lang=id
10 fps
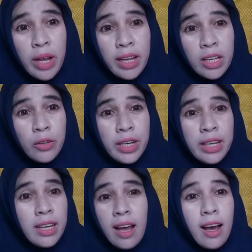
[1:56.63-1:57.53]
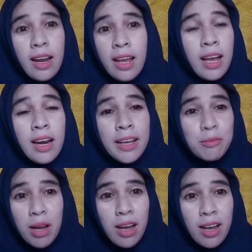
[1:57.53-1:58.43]
yang ikut ini nggak
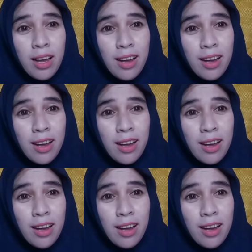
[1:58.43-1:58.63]
kaleng-kaleng, Mak.